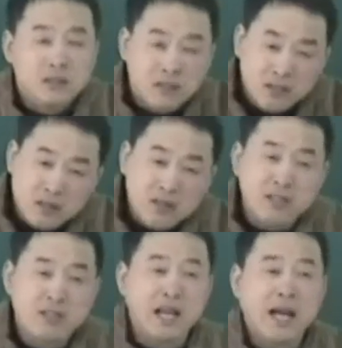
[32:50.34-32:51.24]
四
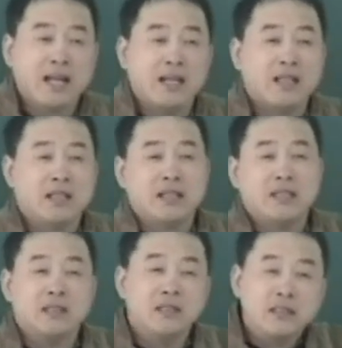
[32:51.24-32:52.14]
逆散、
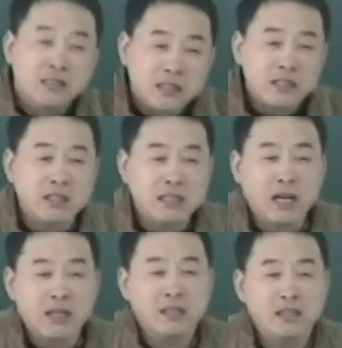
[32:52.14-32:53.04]
四逆
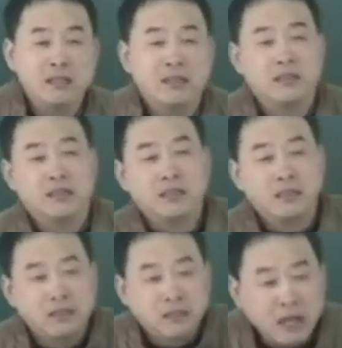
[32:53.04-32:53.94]
汤、
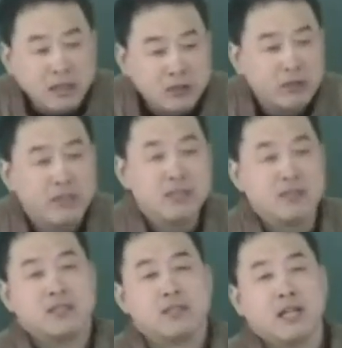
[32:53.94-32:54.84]
当归
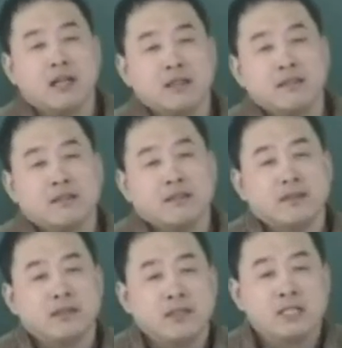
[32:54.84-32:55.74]
四逆汤，
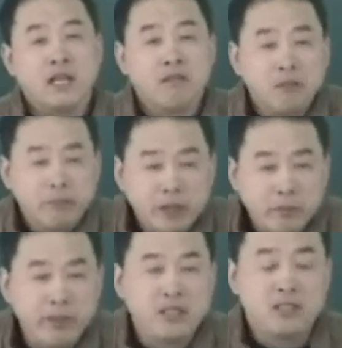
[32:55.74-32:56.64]
千万不要
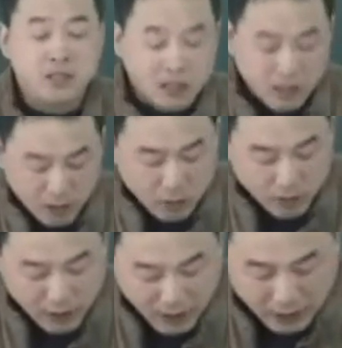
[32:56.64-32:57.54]
名字要搞
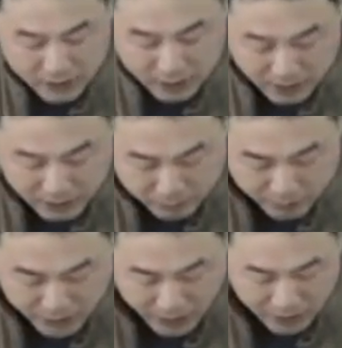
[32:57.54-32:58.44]
混了哈，这些是
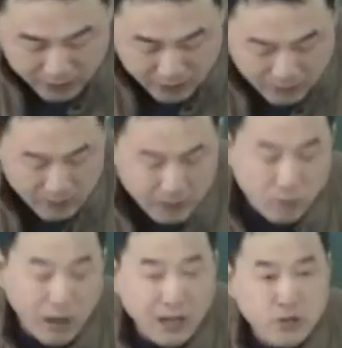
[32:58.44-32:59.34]
不一样，
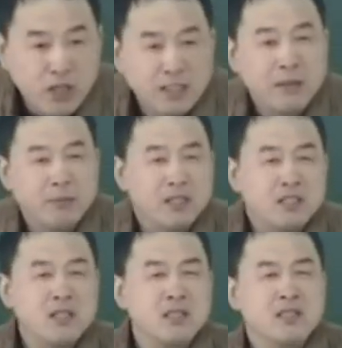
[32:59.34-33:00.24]
完全他们的
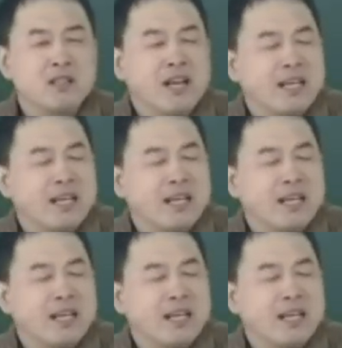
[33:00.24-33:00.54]
政治